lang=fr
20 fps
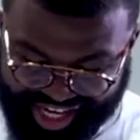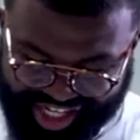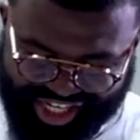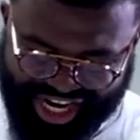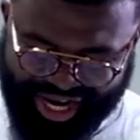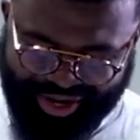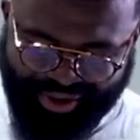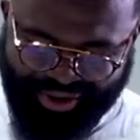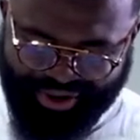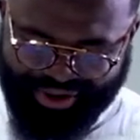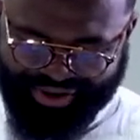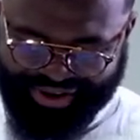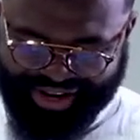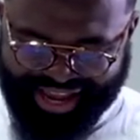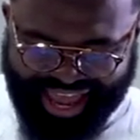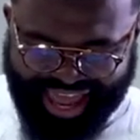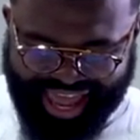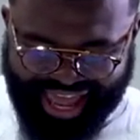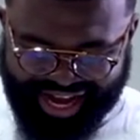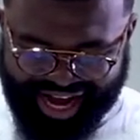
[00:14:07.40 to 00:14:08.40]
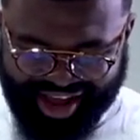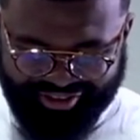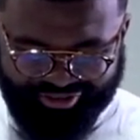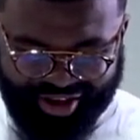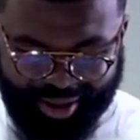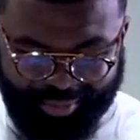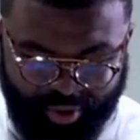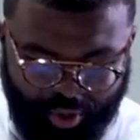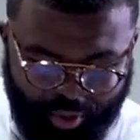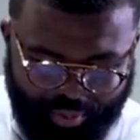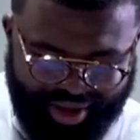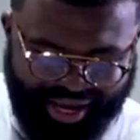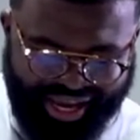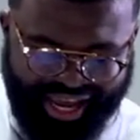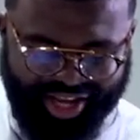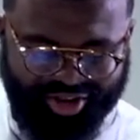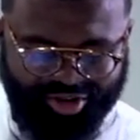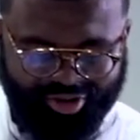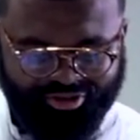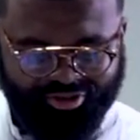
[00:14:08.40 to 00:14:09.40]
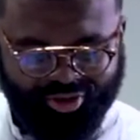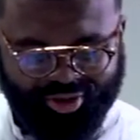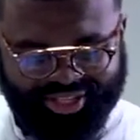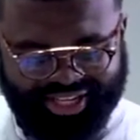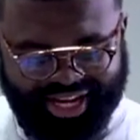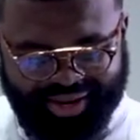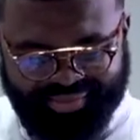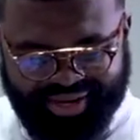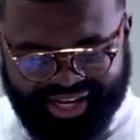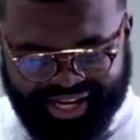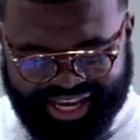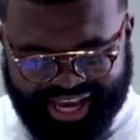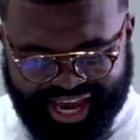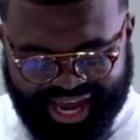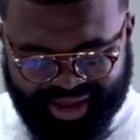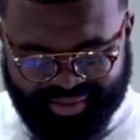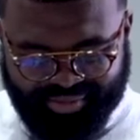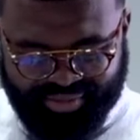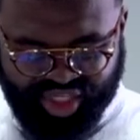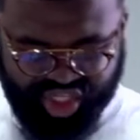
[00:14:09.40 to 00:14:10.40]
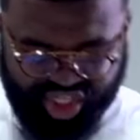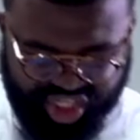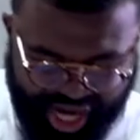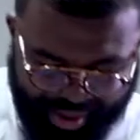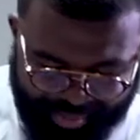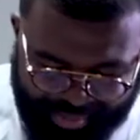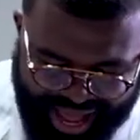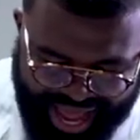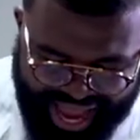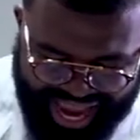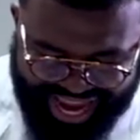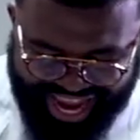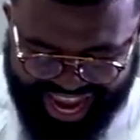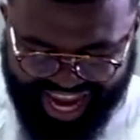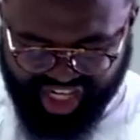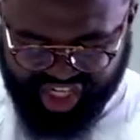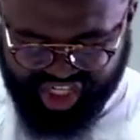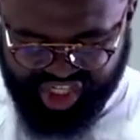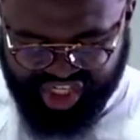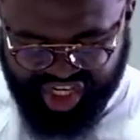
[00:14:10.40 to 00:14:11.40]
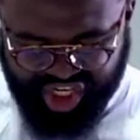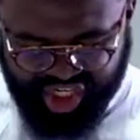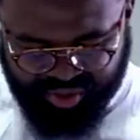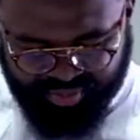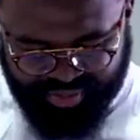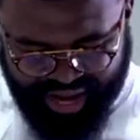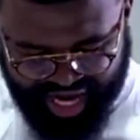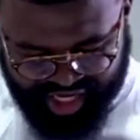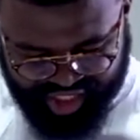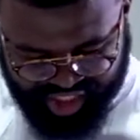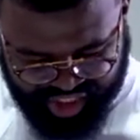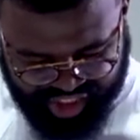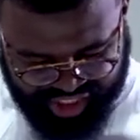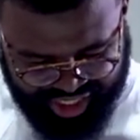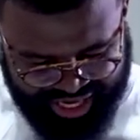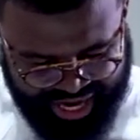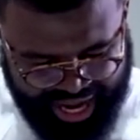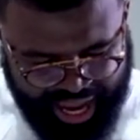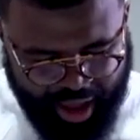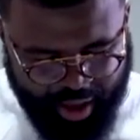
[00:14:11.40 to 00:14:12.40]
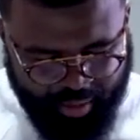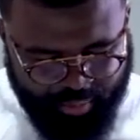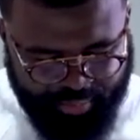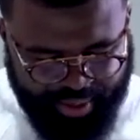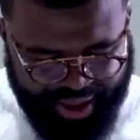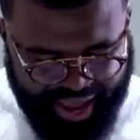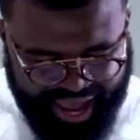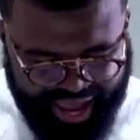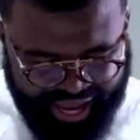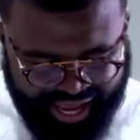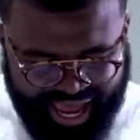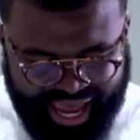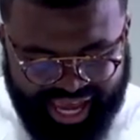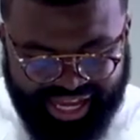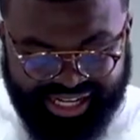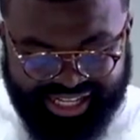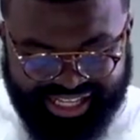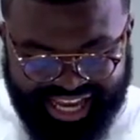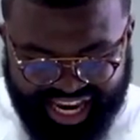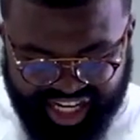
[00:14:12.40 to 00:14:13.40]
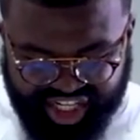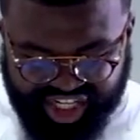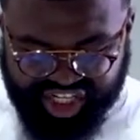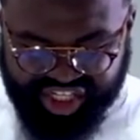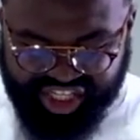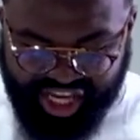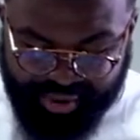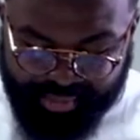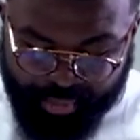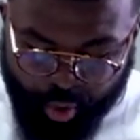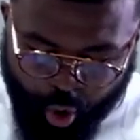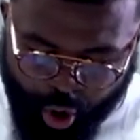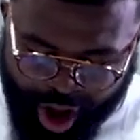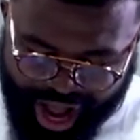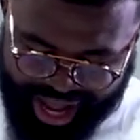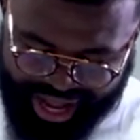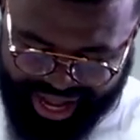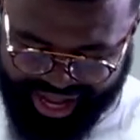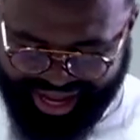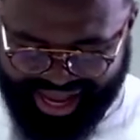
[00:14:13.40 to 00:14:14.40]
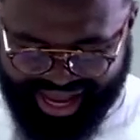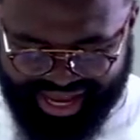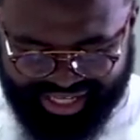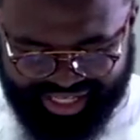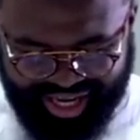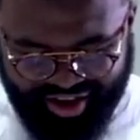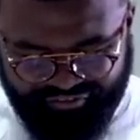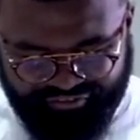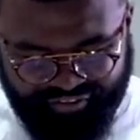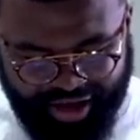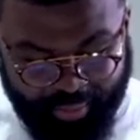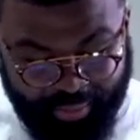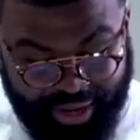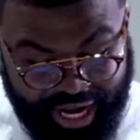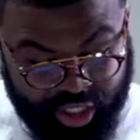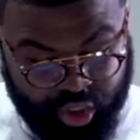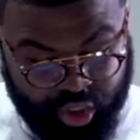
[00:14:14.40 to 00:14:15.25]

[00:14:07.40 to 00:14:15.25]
Jalon. La femme de Mered enfanta Myriam, Shamaï et Shishbash, père d'Eshtemoa. Sa femme, la